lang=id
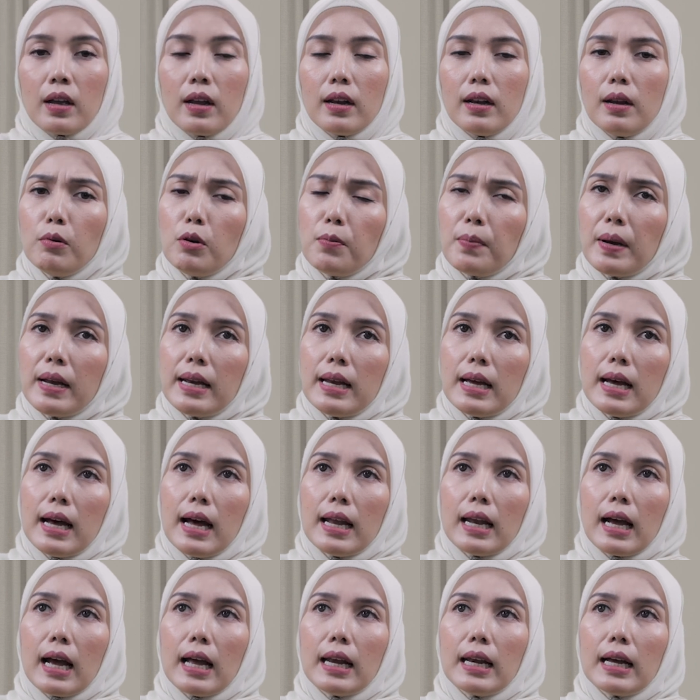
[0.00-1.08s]
Namun pada
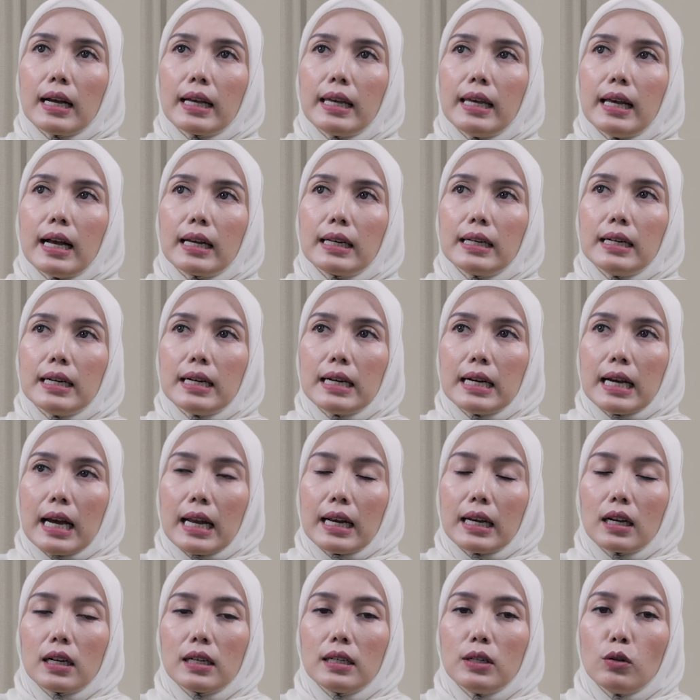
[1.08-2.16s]
anak-anak yang
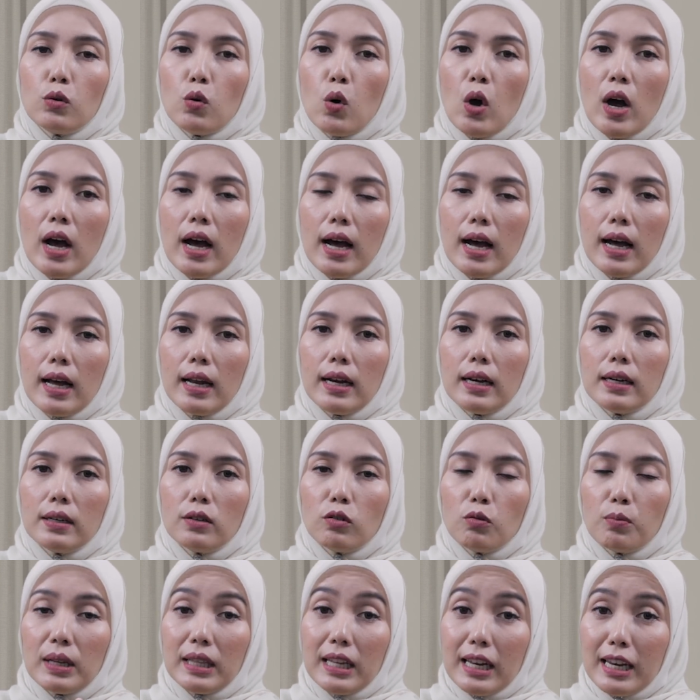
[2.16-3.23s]
dengan keluhan
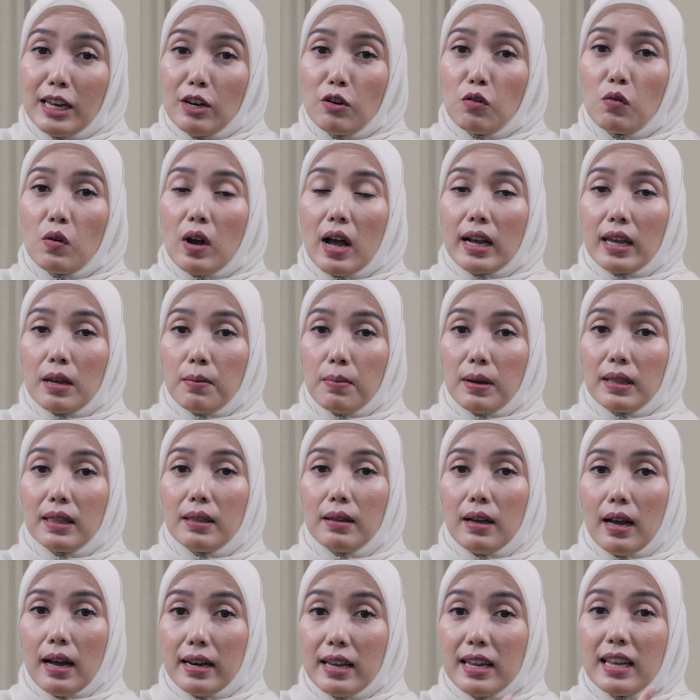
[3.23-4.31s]
sumbatan hidung akibat
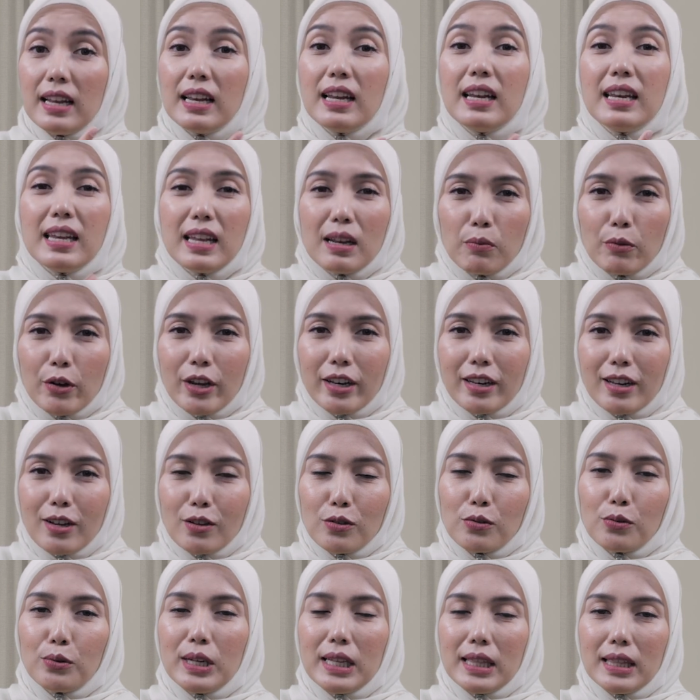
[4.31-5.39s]
adanya lendir mungkin yang
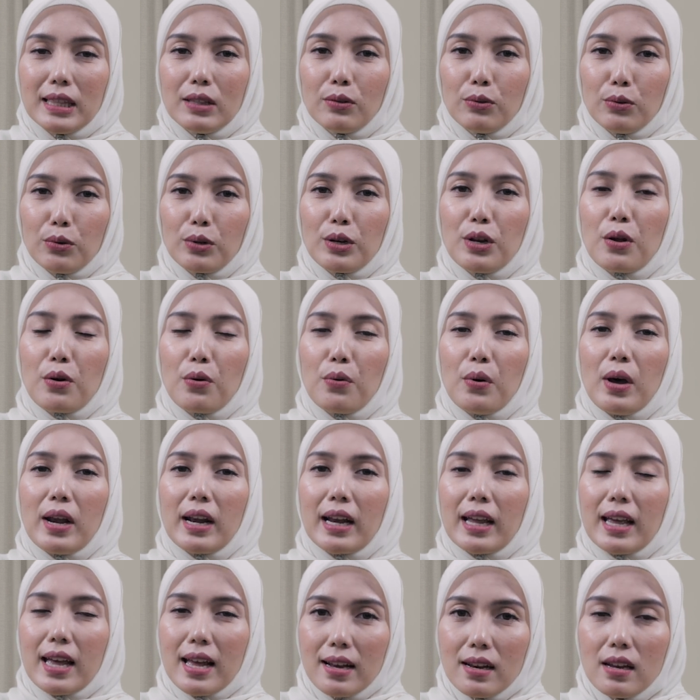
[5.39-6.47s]
sulit untuk
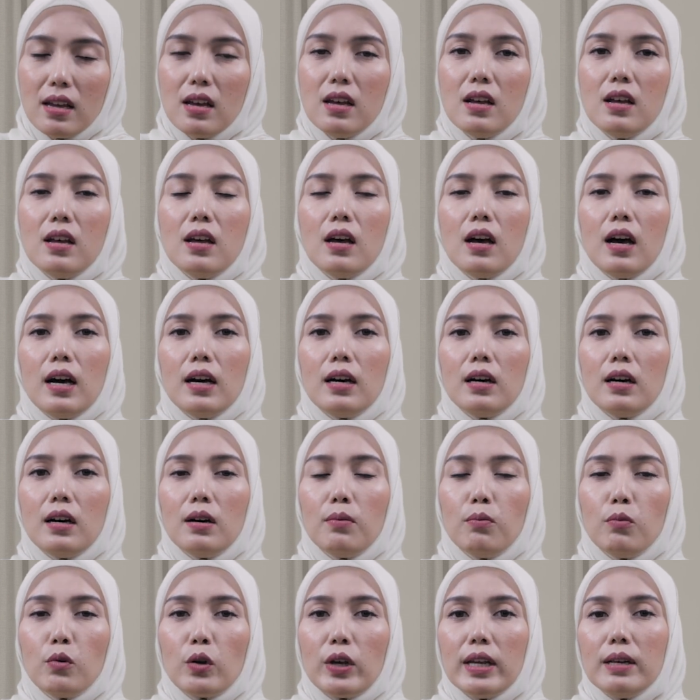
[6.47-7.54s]
dikeluarkan,
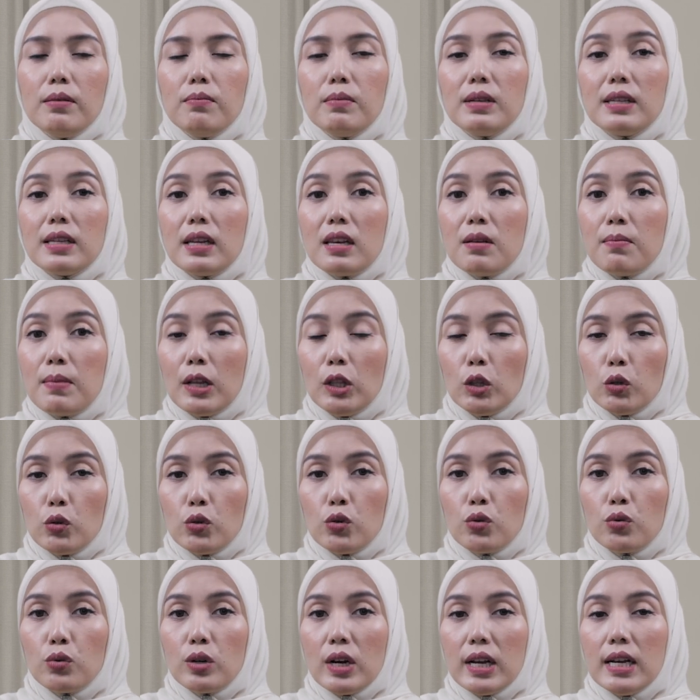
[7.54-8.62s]
uh, mungkin bisa dibantu
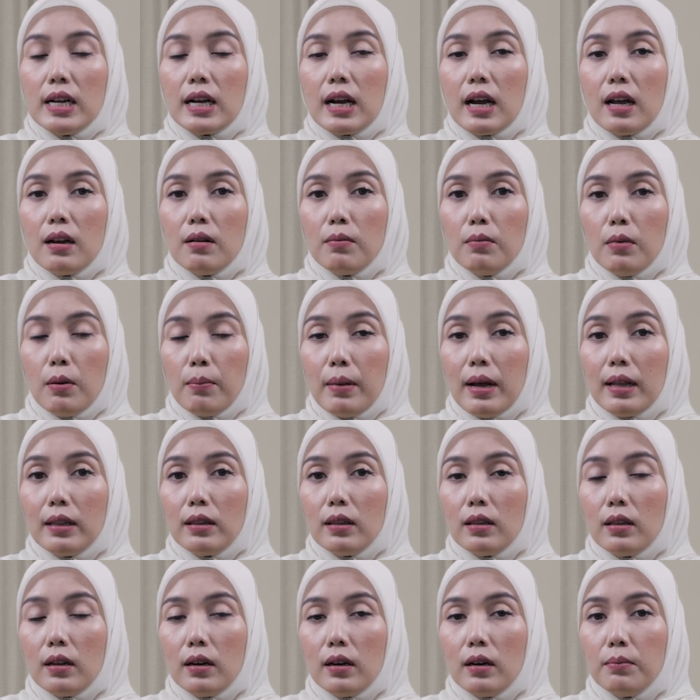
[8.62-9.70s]
juga dengan
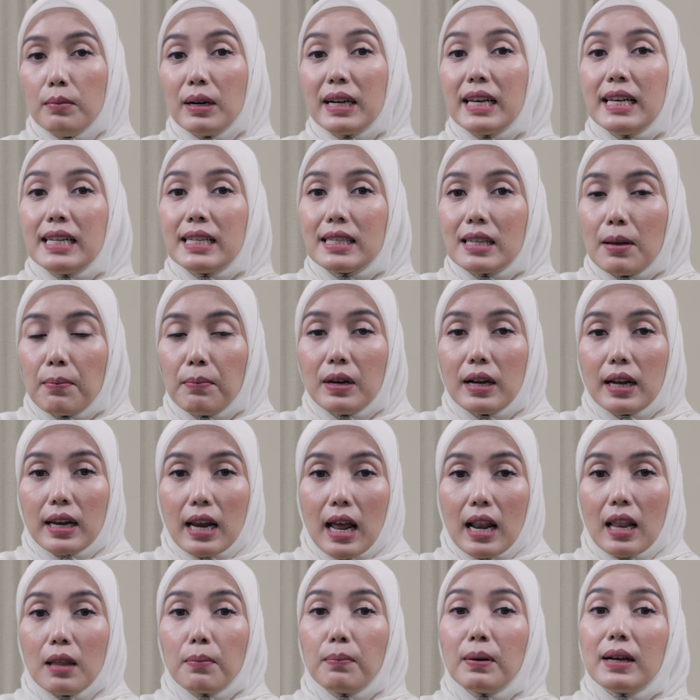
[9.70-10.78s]
memban uh, menghisap dengan
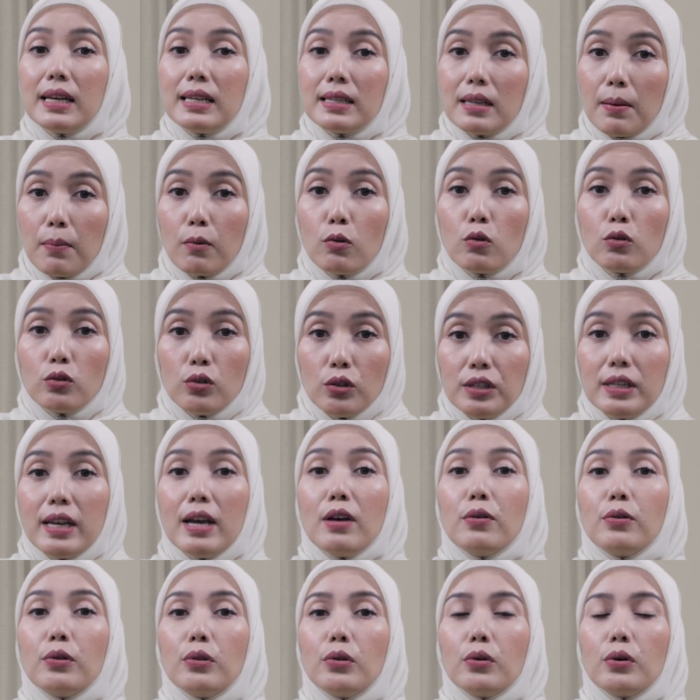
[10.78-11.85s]
alat penghisap khusus
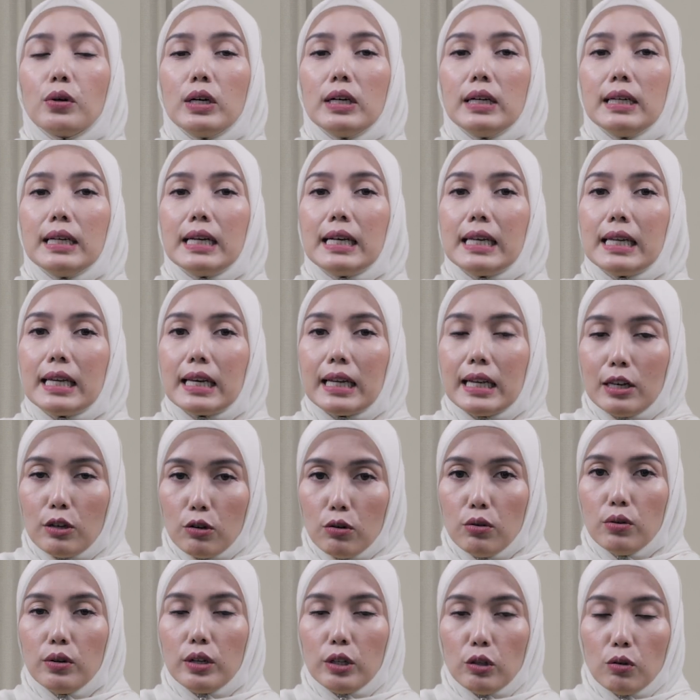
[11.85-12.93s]
ya untuk uh, lendir
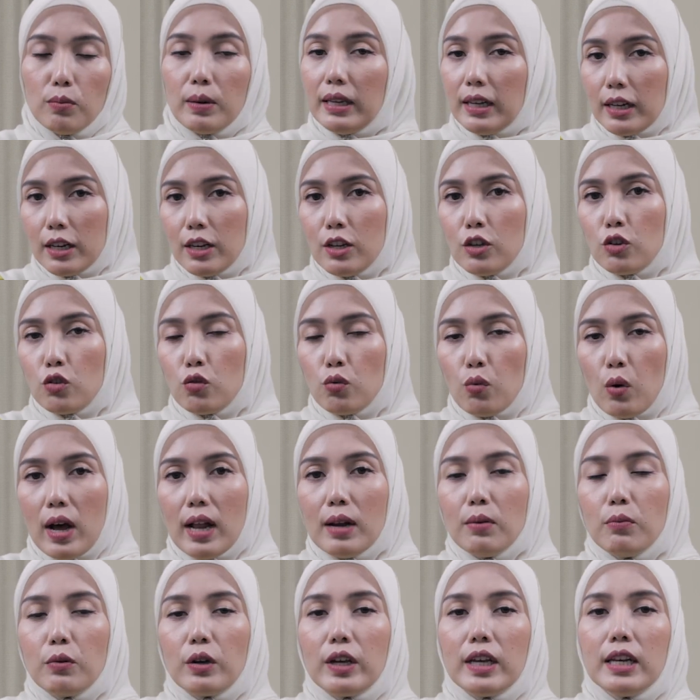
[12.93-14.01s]
hidung itu banyak
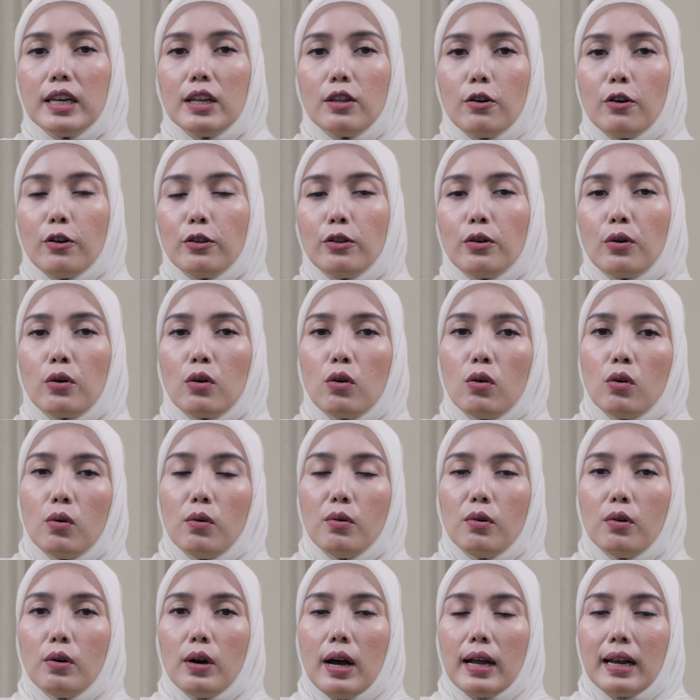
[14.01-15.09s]
dijual mungkin di
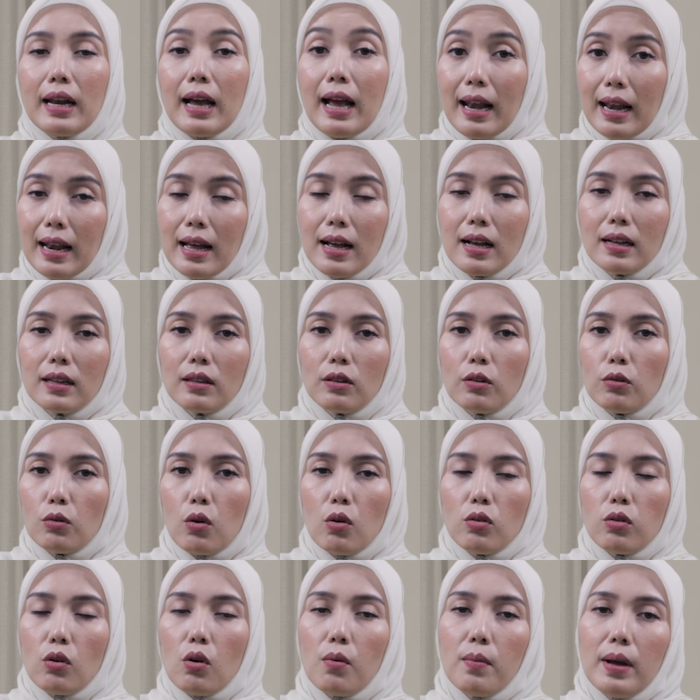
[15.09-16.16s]
toko-toko anak-anak atau
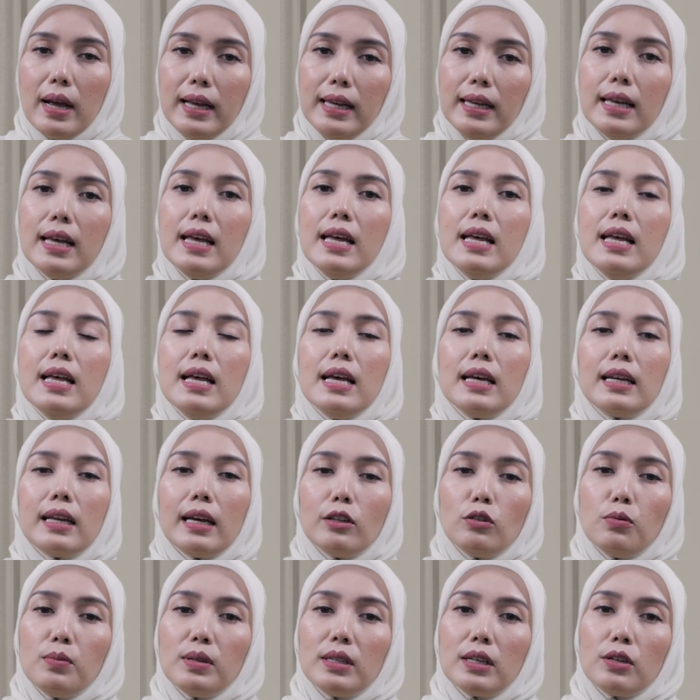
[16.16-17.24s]
toko-toko bayi.
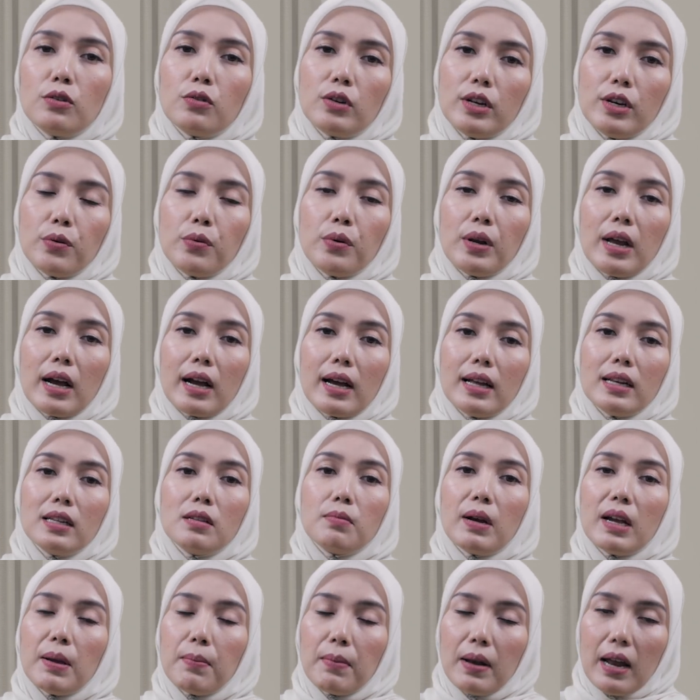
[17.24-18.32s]
Nah itu bisa juga digunakan
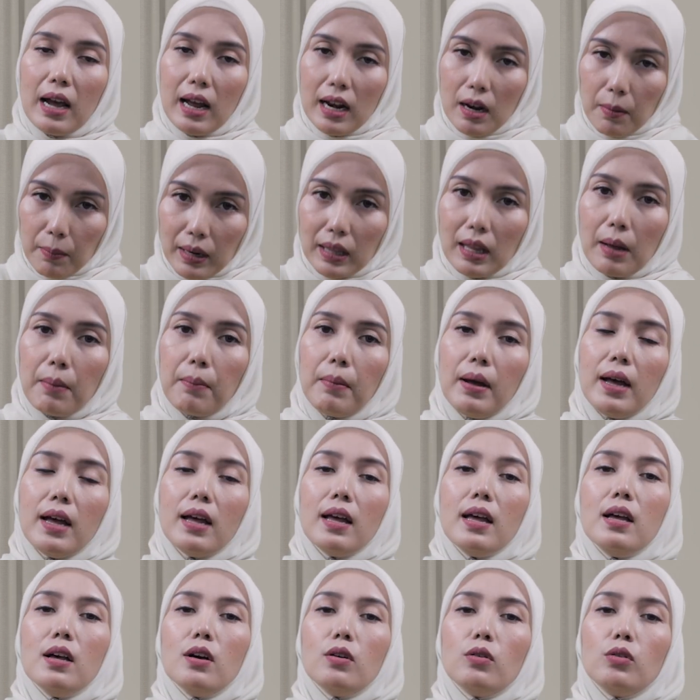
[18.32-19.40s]
sebagai penanganan
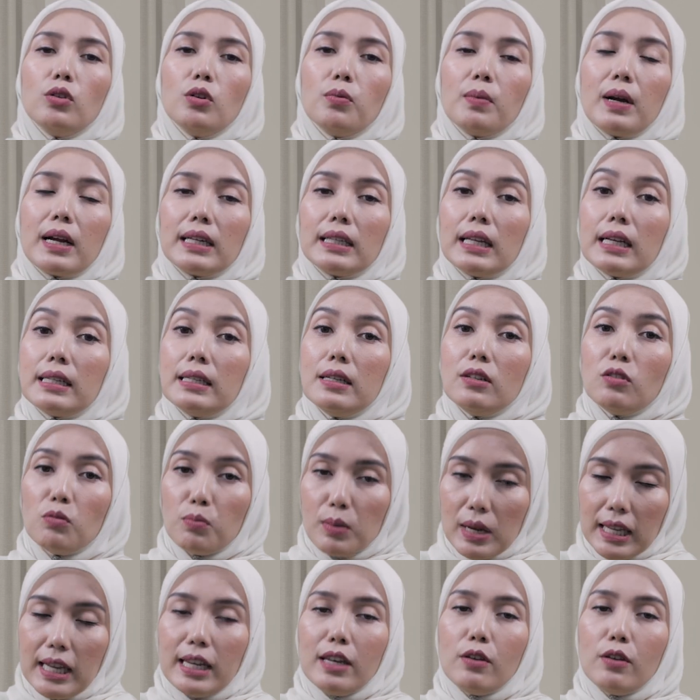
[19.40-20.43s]
pertama untuk mengatasi sumbatan